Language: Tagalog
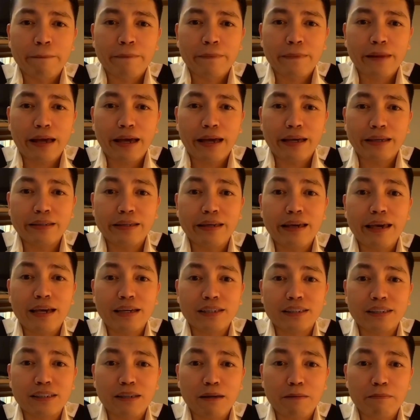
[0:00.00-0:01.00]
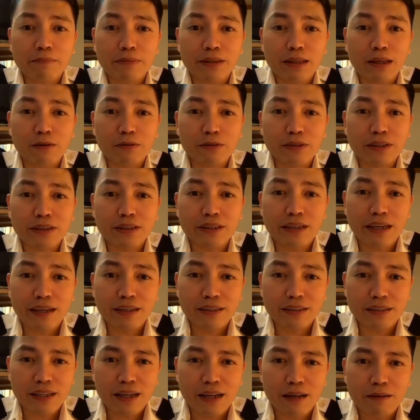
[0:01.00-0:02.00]
ay i-exempt daw niya sa
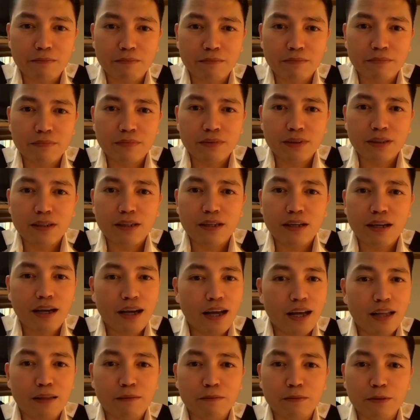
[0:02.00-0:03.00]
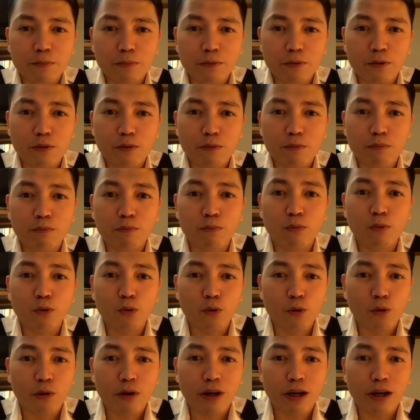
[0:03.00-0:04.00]
exam. Alam niyo po,
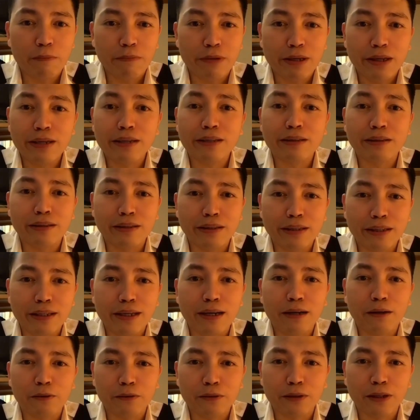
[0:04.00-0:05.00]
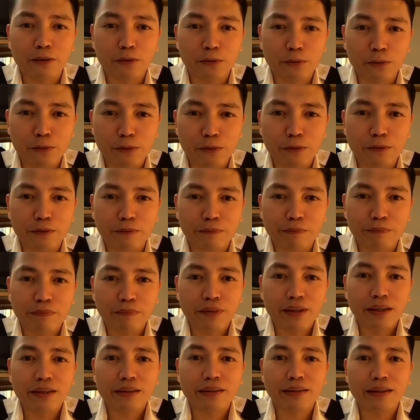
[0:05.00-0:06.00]
buong gabi hindi ako natulog.
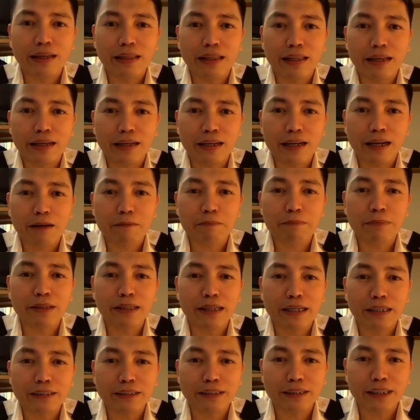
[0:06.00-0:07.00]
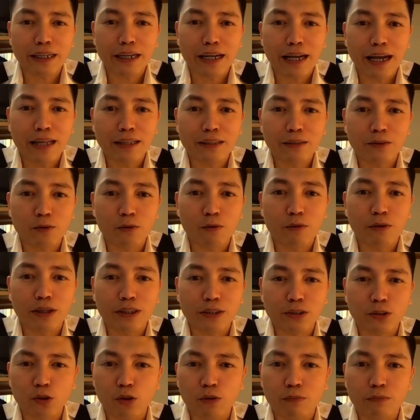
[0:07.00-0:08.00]
Talagang pinagtyagaan kong
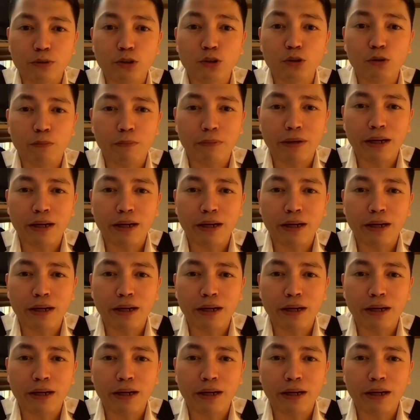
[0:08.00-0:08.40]
isolve. Sobrang